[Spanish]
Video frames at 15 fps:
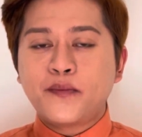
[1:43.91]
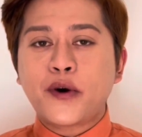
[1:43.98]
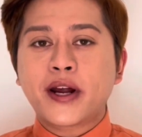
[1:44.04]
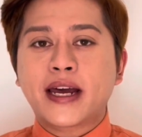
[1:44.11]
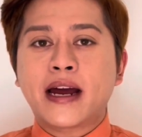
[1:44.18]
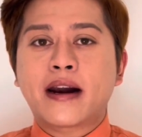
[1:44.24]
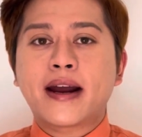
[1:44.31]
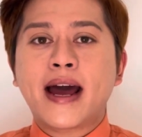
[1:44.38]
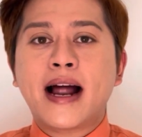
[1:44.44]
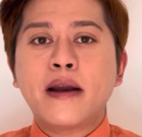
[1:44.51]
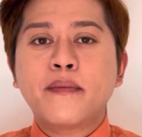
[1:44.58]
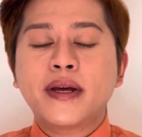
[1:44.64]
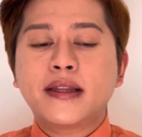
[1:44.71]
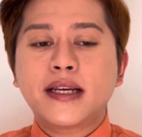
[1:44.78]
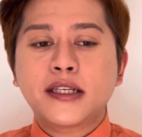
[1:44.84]
porque
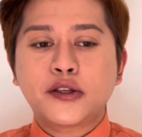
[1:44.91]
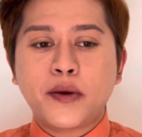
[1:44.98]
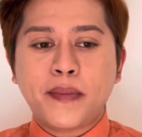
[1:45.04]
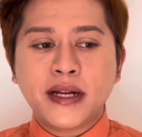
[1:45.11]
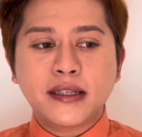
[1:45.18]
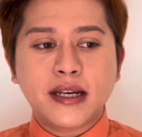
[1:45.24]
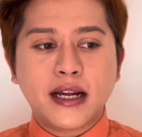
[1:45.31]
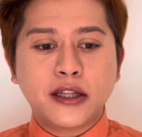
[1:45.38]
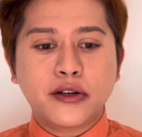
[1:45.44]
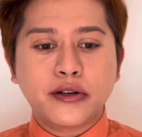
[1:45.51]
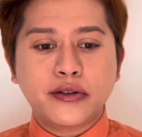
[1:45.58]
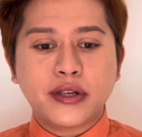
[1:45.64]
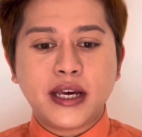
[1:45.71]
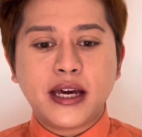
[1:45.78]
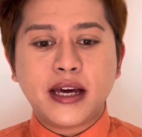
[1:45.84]
realmente estoy pensando
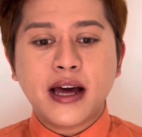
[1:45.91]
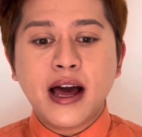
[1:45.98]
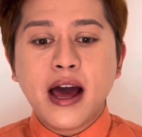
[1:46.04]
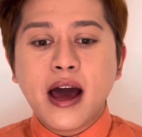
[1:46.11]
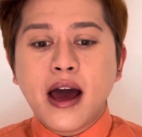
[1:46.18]
si